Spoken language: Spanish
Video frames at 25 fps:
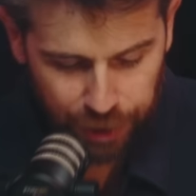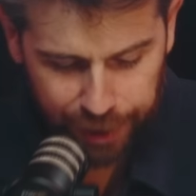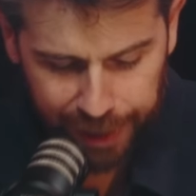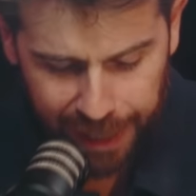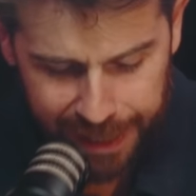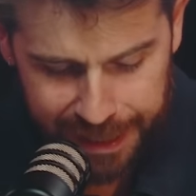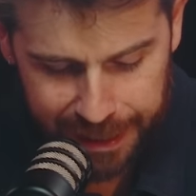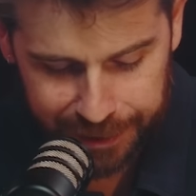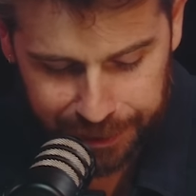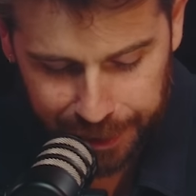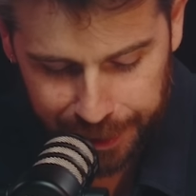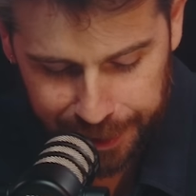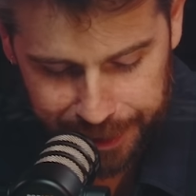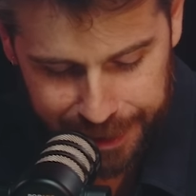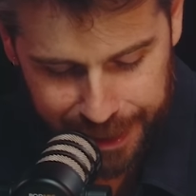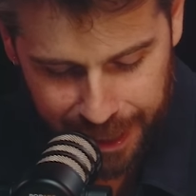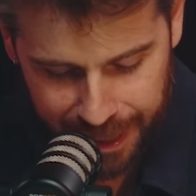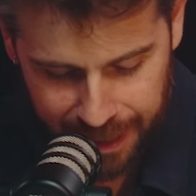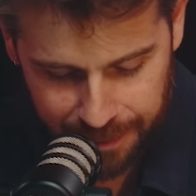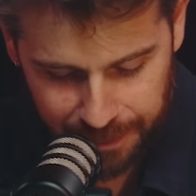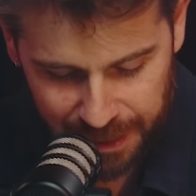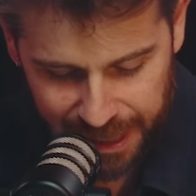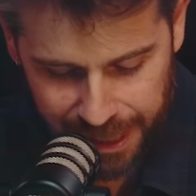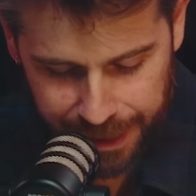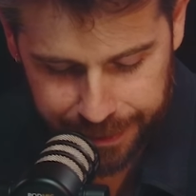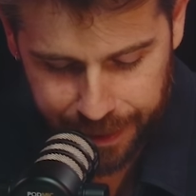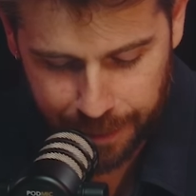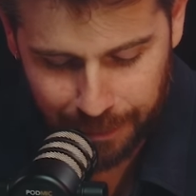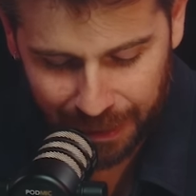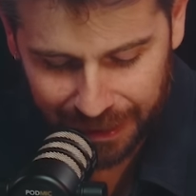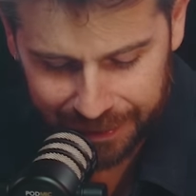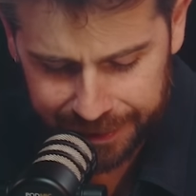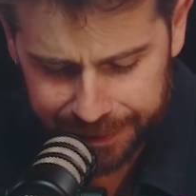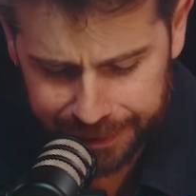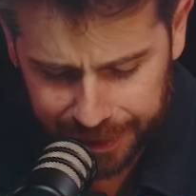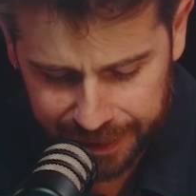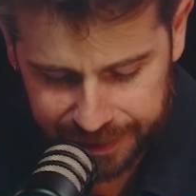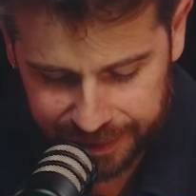¡Cállate, niña de mierda,
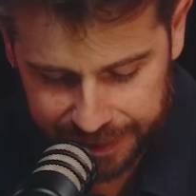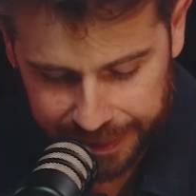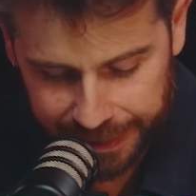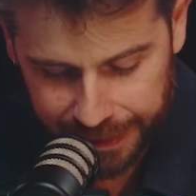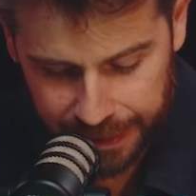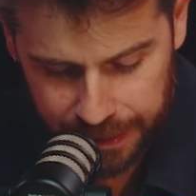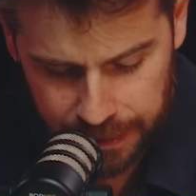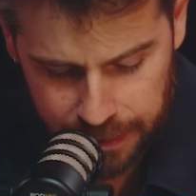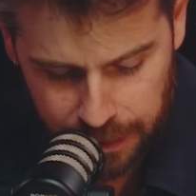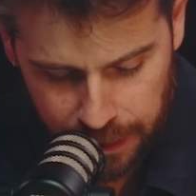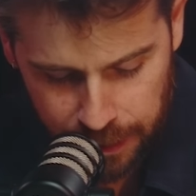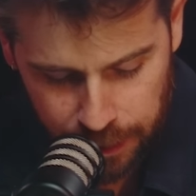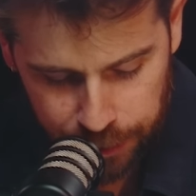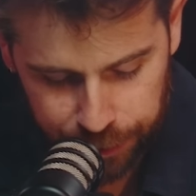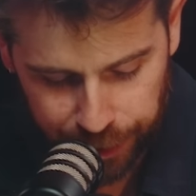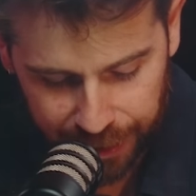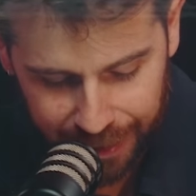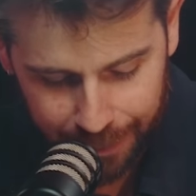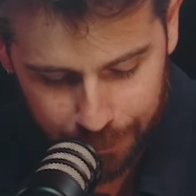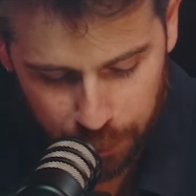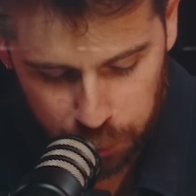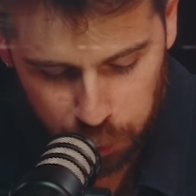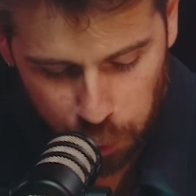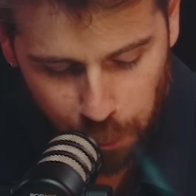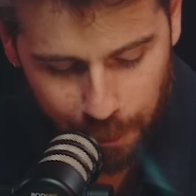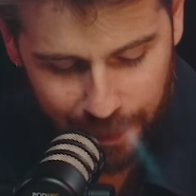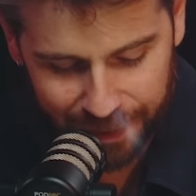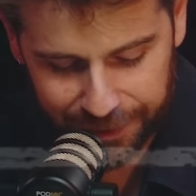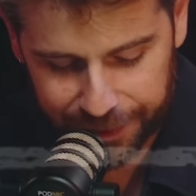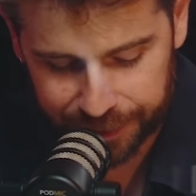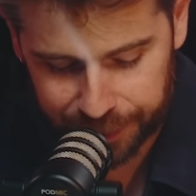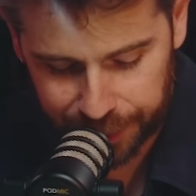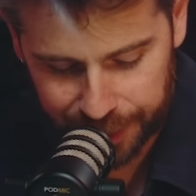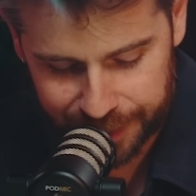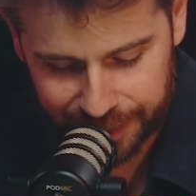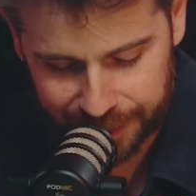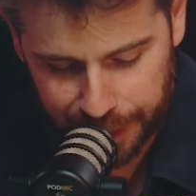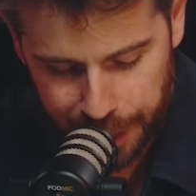maldita sea! Tenemos un
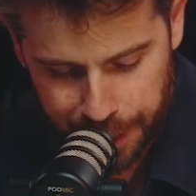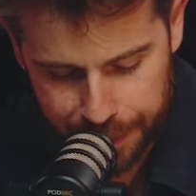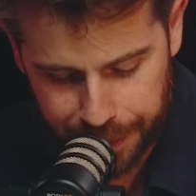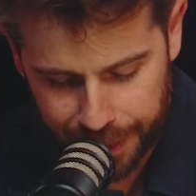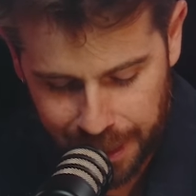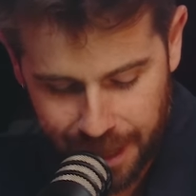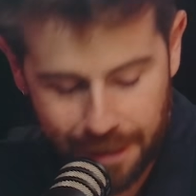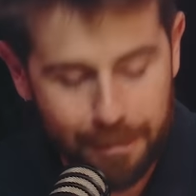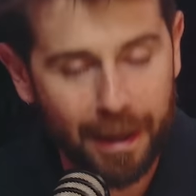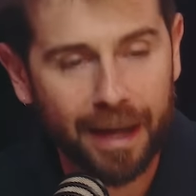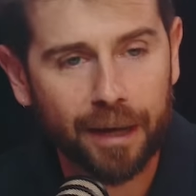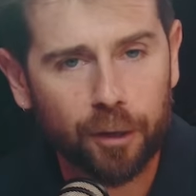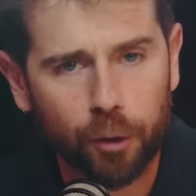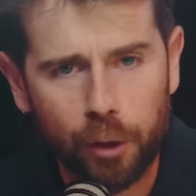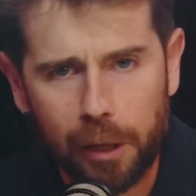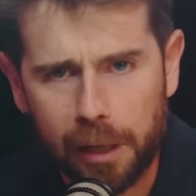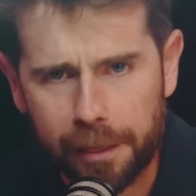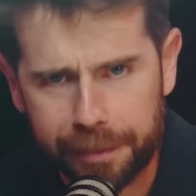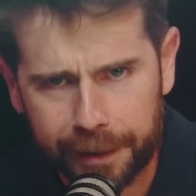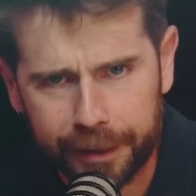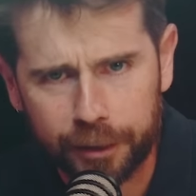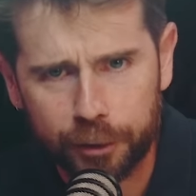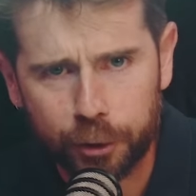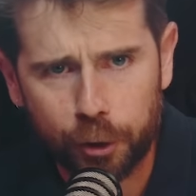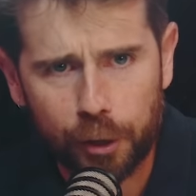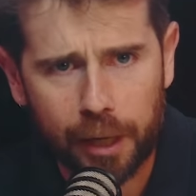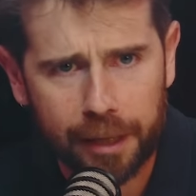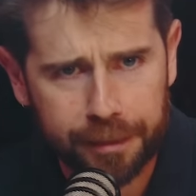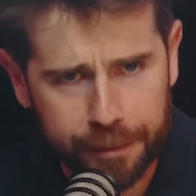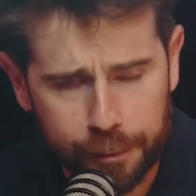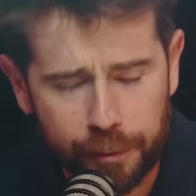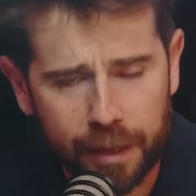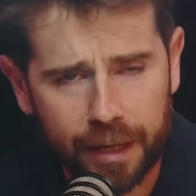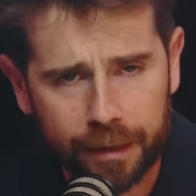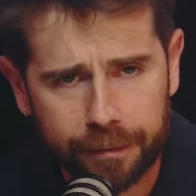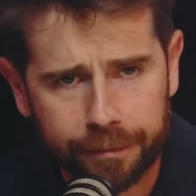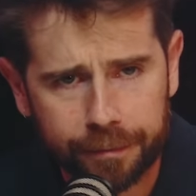2315 en el banco en el centro de la ciudad.